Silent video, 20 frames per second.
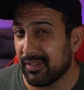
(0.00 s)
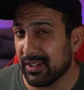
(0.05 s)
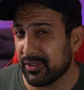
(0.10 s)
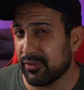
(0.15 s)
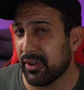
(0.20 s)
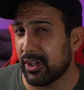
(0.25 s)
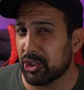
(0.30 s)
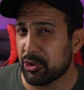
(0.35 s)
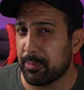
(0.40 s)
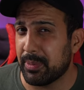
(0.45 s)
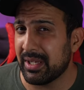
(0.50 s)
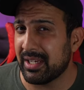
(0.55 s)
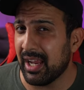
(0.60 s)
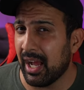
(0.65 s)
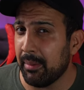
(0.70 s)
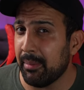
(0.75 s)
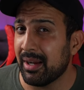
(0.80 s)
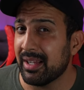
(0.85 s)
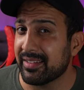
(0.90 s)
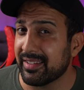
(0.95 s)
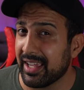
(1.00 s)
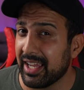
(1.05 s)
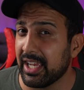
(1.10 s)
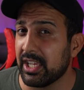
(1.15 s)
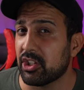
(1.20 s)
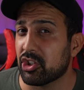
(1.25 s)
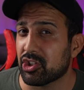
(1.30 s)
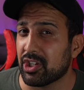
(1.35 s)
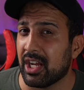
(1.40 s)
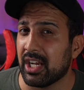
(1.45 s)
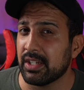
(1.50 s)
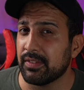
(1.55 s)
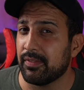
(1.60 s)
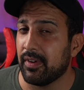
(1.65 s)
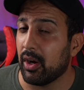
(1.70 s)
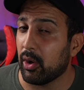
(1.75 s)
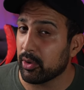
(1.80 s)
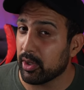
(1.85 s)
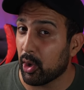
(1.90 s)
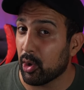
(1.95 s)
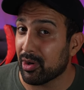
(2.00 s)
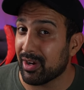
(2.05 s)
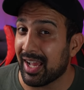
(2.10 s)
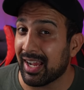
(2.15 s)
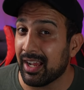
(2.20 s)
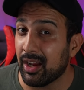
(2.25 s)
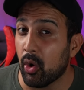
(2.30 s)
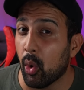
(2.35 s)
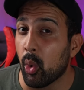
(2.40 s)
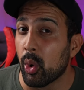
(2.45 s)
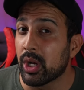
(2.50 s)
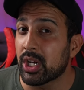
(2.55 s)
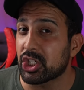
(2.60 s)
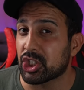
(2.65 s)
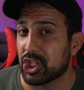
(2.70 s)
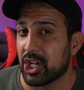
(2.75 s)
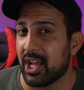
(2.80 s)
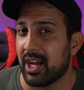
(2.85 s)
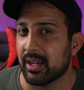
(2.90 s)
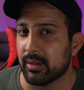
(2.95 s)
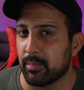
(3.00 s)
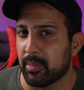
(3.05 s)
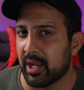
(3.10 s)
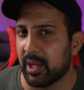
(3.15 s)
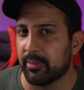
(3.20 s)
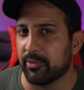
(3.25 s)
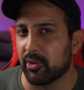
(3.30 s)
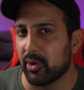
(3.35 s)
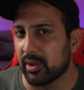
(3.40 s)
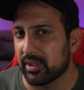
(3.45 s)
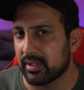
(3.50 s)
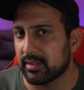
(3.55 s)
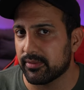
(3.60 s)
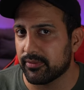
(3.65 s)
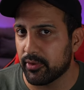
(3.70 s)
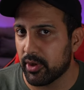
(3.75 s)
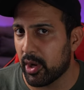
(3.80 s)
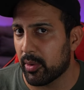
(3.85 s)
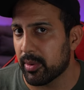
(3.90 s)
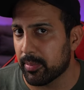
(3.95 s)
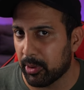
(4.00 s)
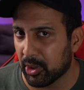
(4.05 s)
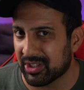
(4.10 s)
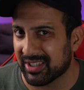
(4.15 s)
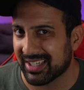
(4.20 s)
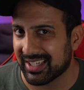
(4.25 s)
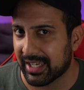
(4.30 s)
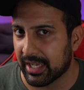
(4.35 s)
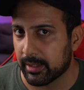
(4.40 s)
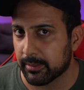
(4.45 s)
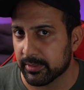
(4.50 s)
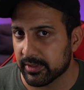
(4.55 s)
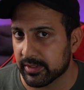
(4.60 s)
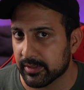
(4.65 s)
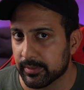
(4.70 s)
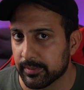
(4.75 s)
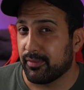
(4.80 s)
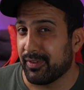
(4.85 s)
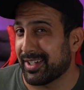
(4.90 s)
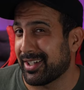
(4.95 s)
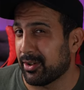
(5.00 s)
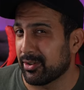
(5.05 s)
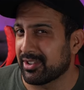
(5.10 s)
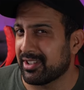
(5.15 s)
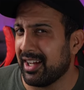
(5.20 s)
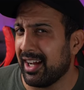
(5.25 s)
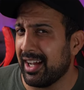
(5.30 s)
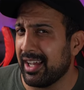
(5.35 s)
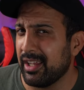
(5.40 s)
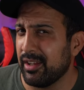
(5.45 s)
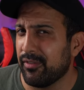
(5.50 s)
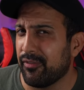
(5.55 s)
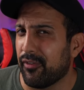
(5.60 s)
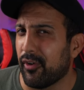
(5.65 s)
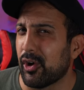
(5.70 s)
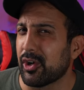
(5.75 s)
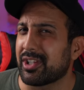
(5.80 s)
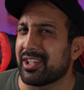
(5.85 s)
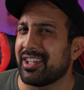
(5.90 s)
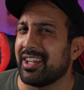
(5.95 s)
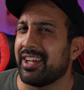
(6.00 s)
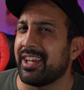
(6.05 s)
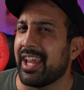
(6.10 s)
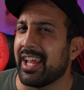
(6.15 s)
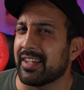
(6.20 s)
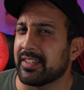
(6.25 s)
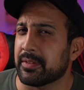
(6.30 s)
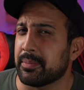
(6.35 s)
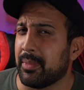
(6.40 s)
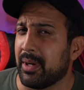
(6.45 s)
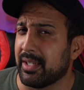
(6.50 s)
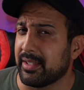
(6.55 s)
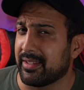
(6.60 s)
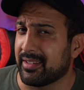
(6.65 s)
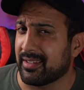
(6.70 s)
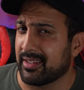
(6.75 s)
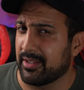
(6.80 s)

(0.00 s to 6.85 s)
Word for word: Was für ein Spiel damals echt stark war und auch lange ungeschlagen bleiben sollte für Harry Potter Games. 2003 folgte dann erstmals